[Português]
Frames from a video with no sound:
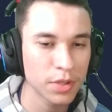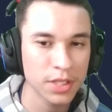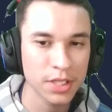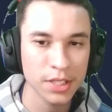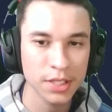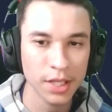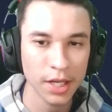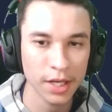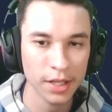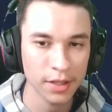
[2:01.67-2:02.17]

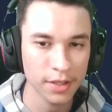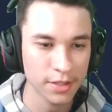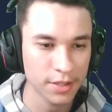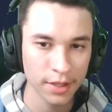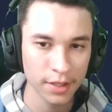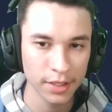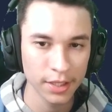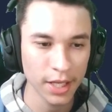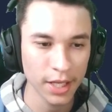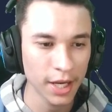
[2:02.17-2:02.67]
estrelas,
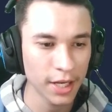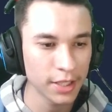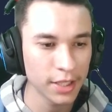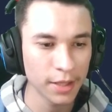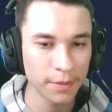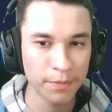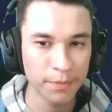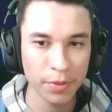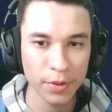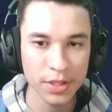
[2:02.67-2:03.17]
tá? E aí
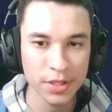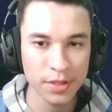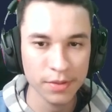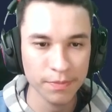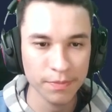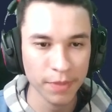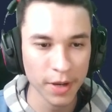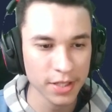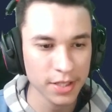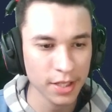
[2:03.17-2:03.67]
depois,
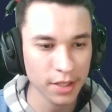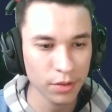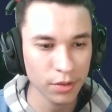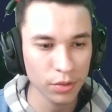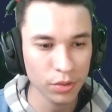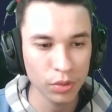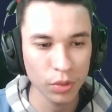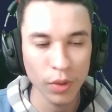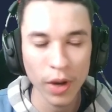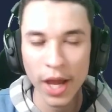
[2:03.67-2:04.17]
passando
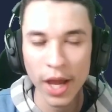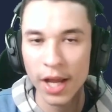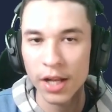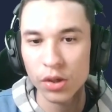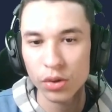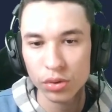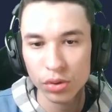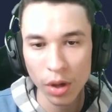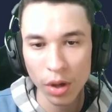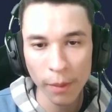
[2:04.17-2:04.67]
do
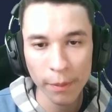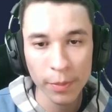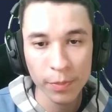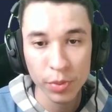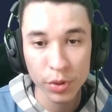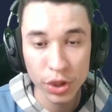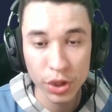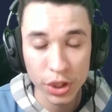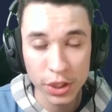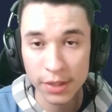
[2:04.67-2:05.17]
Heliotrop
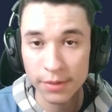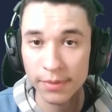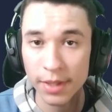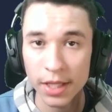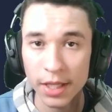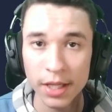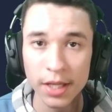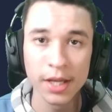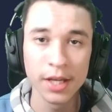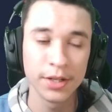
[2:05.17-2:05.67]
pro
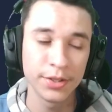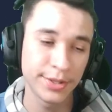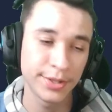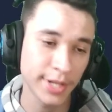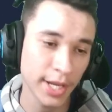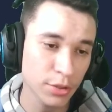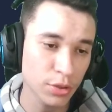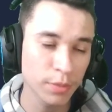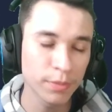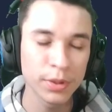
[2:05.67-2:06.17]
Steamer,
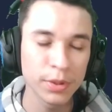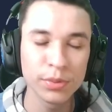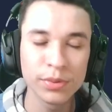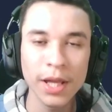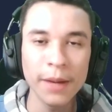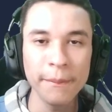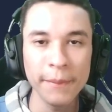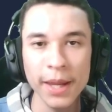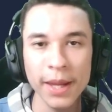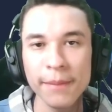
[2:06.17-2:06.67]
já subiu
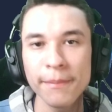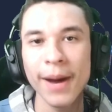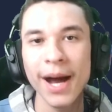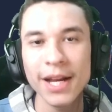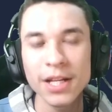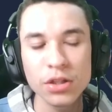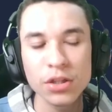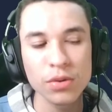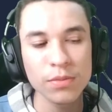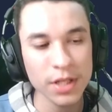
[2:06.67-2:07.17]
também
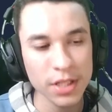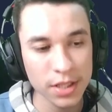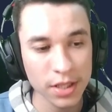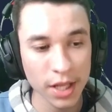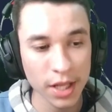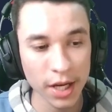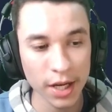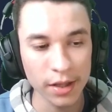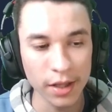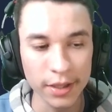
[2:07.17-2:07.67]
mais uma
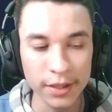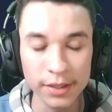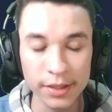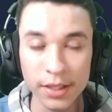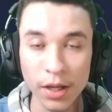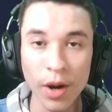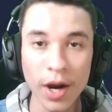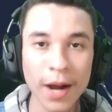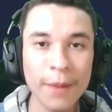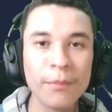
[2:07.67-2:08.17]
estrela.
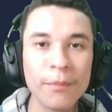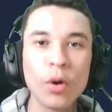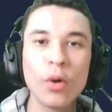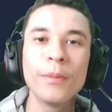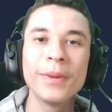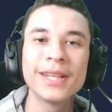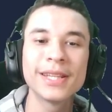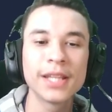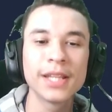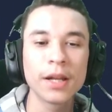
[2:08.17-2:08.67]
Então, acabou
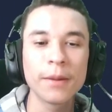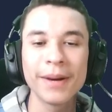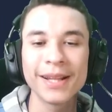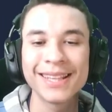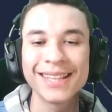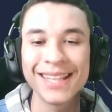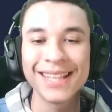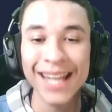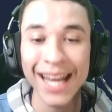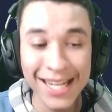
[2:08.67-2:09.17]
aumentando para
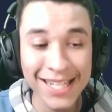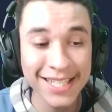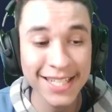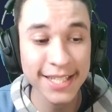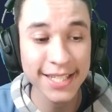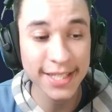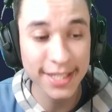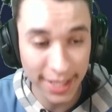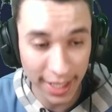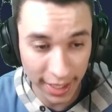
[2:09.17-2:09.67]
três
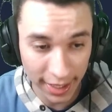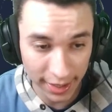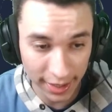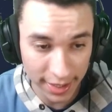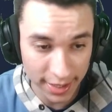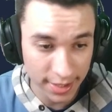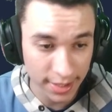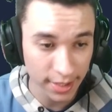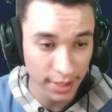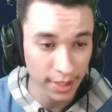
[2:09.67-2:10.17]

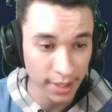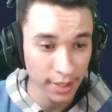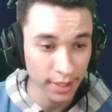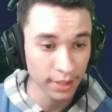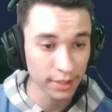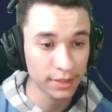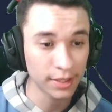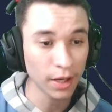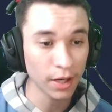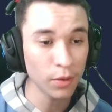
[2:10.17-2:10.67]
estrelas.
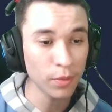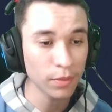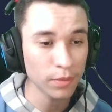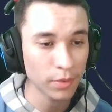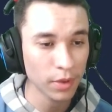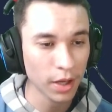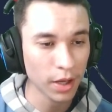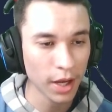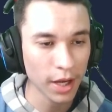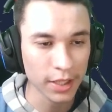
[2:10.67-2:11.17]
Então,
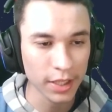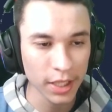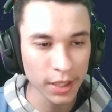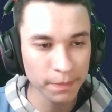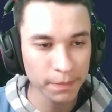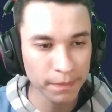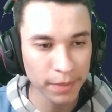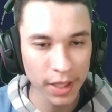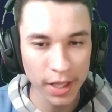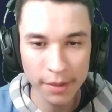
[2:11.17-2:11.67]
aqui
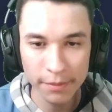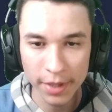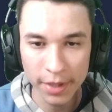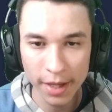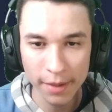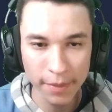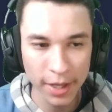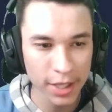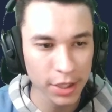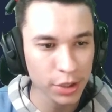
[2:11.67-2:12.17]
pela minha
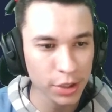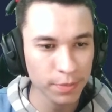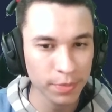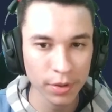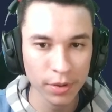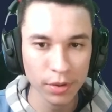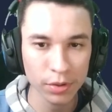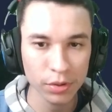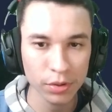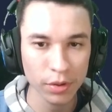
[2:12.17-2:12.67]
média, pelo
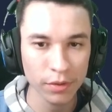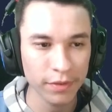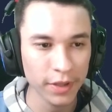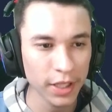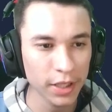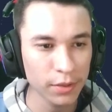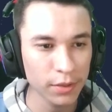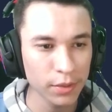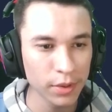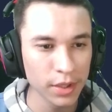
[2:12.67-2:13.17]
que eu tô
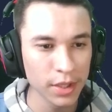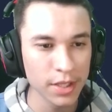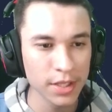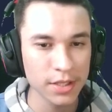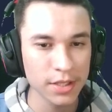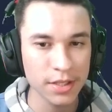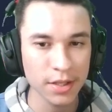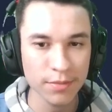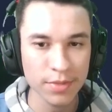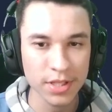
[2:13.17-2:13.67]
vendo,
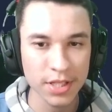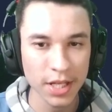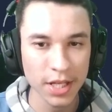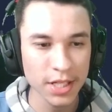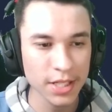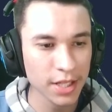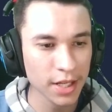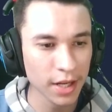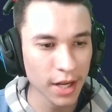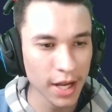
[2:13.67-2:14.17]
são
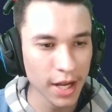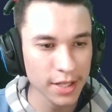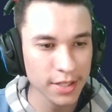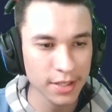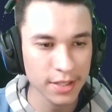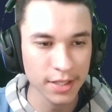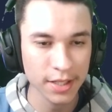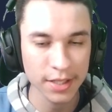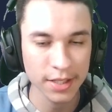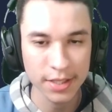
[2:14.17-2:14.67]
seis
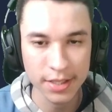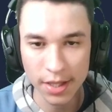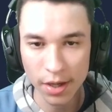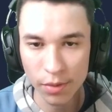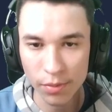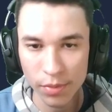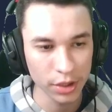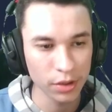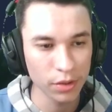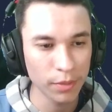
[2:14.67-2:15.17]
classes que
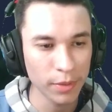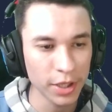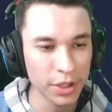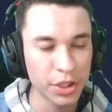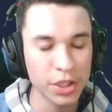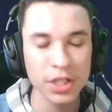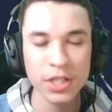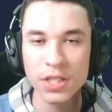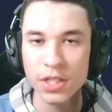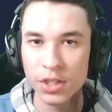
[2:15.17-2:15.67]
são em uma
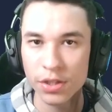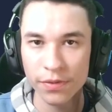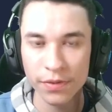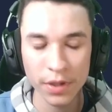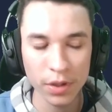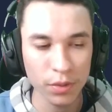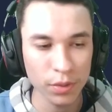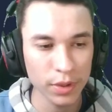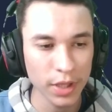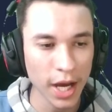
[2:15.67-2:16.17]
X
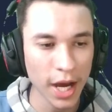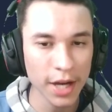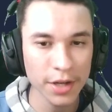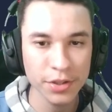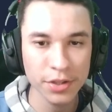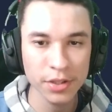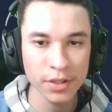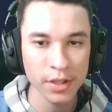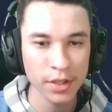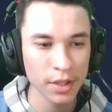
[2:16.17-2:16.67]

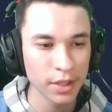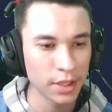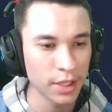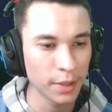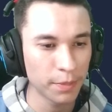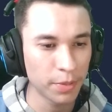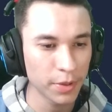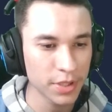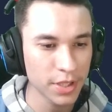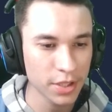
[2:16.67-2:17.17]
dificuldade,
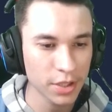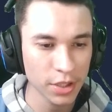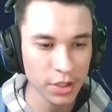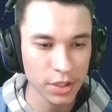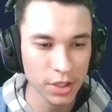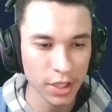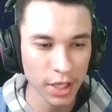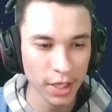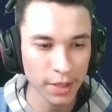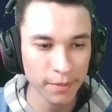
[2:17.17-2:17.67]
depois a
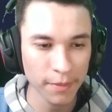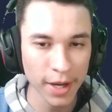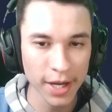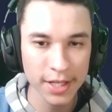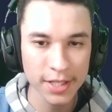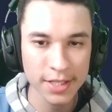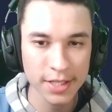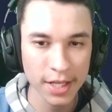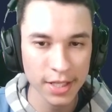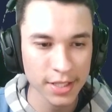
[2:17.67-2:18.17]
gente tem
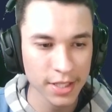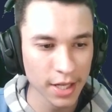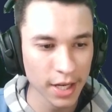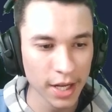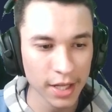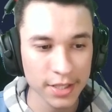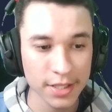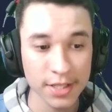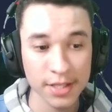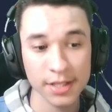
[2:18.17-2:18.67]
mais seis
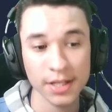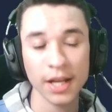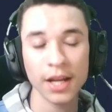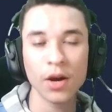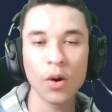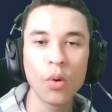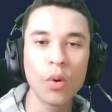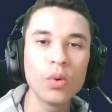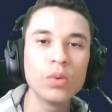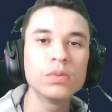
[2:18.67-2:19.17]
classes em
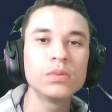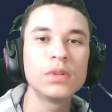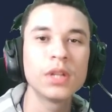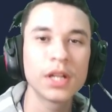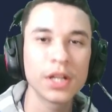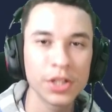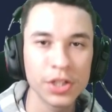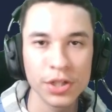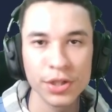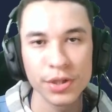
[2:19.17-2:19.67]

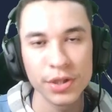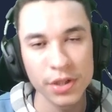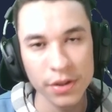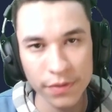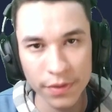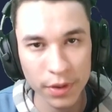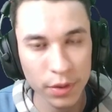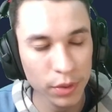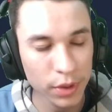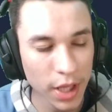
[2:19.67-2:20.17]
outra X
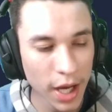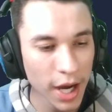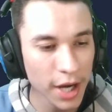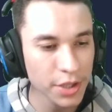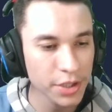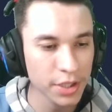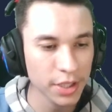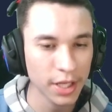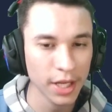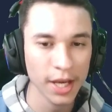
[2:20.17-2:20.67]

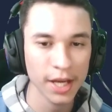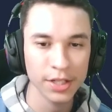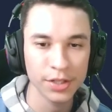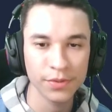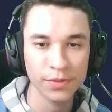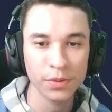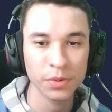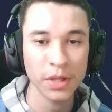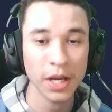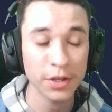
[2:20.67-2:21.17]
dificuldade, que é a
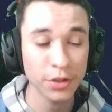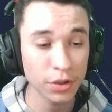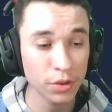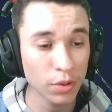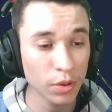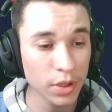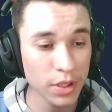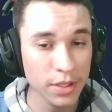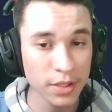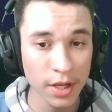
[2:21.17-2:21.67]
dificuldade
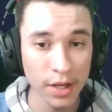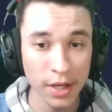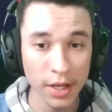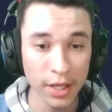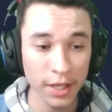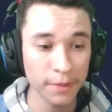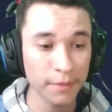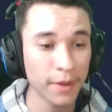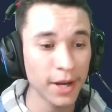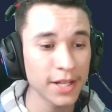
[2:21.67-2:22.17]
2,
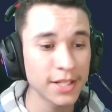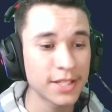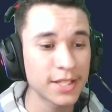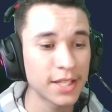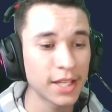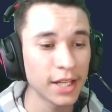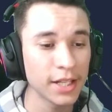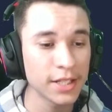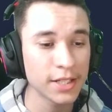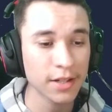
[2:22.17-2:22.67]
e mais
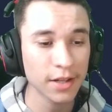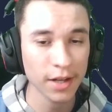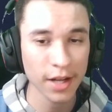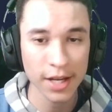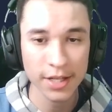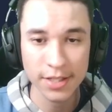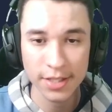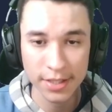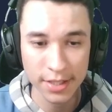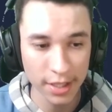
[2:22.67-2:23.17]
seis
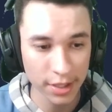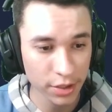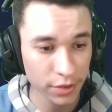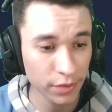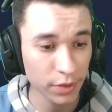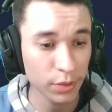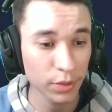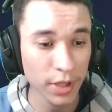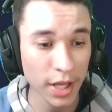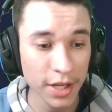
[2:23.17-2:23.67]
classes passes na
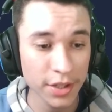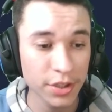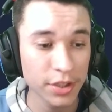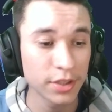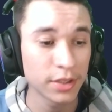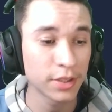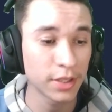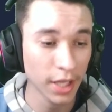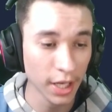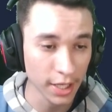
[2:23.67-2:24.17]
dificuldade
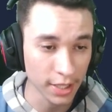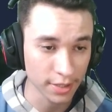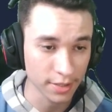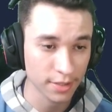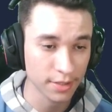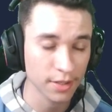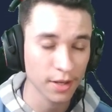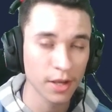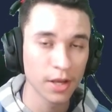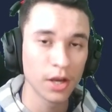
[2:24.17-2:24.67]

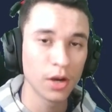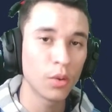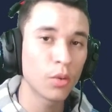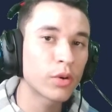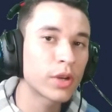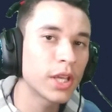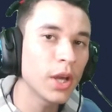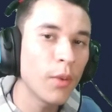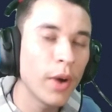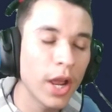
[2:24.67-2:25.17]
3. O
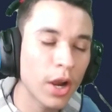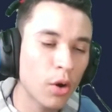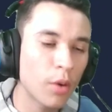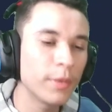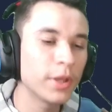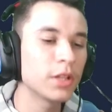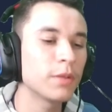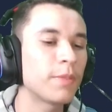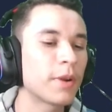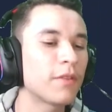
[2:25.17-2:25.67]
que eu
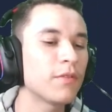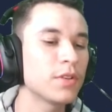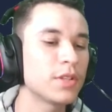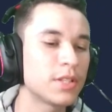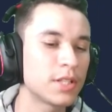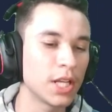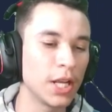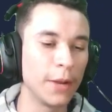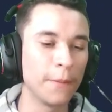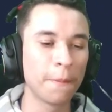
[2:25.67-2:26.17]
recomendo para
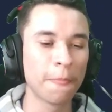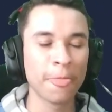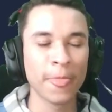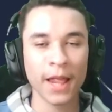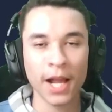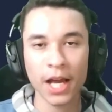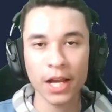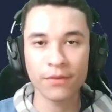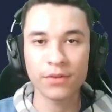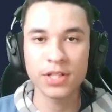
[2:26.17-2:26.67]
você?
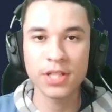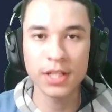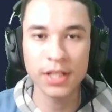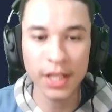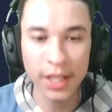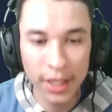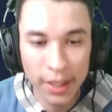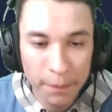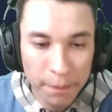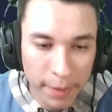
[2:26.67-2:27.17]
Cara, você
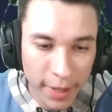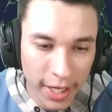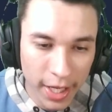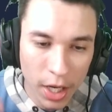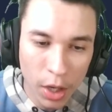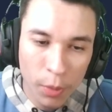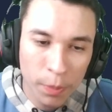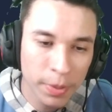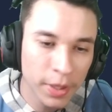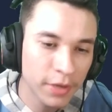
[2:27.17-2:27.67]
tem que
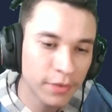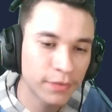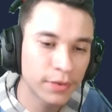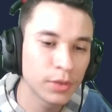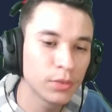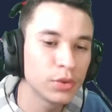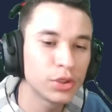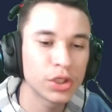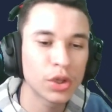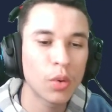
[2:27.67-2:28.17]
pegar o
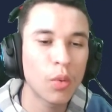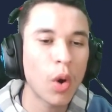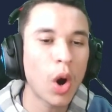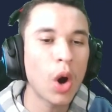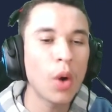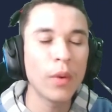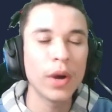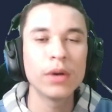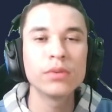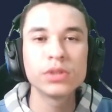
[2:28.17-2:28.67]
perfil de
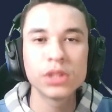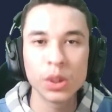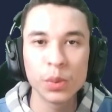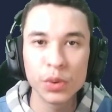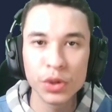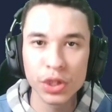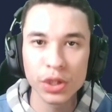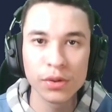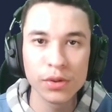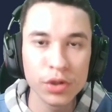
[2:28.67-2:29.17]
qual é o seu
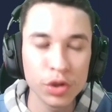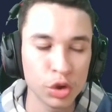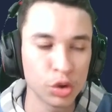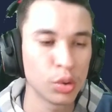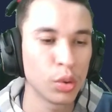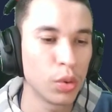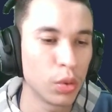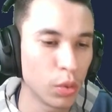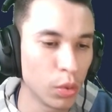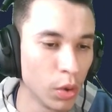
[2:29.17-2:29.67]
estilo de
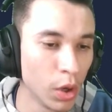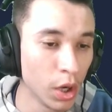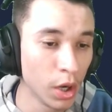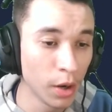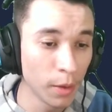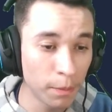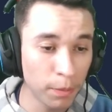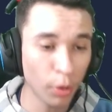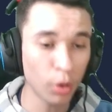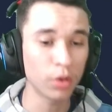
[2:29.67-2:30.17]
jogo.
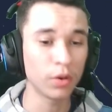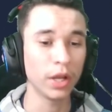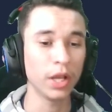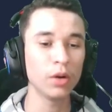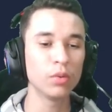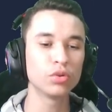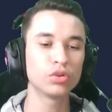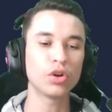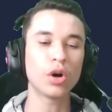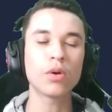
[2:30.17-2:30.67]
Pô,
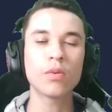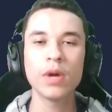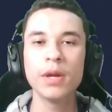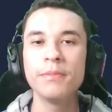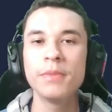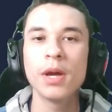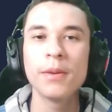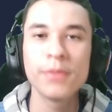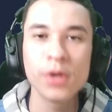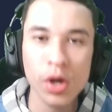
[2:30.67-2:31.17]
eu jogo
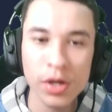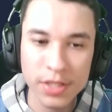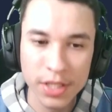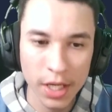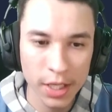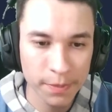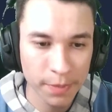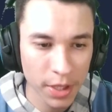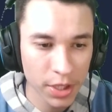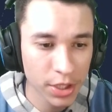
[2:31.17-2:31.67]
MMOs
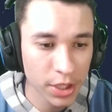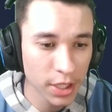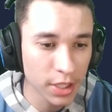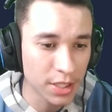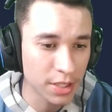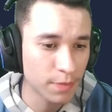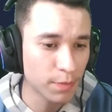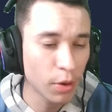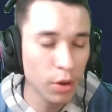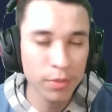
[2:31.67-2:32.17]

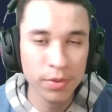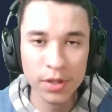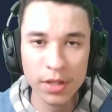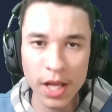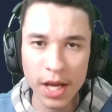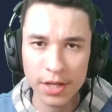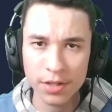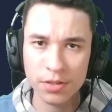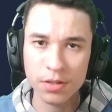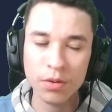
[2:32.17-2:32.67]
RPGs. Pô,
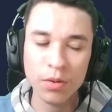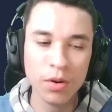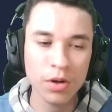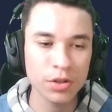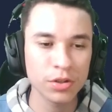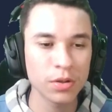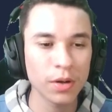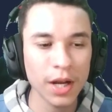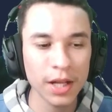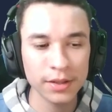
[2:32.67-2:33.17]
Brunaches, eu gosto
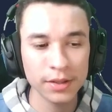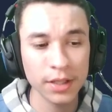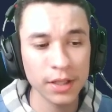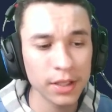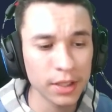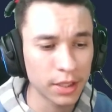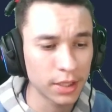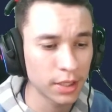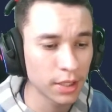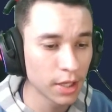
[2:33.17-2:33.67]
de jogar
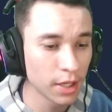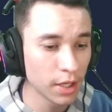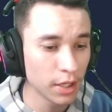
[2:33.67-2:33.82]
tanque.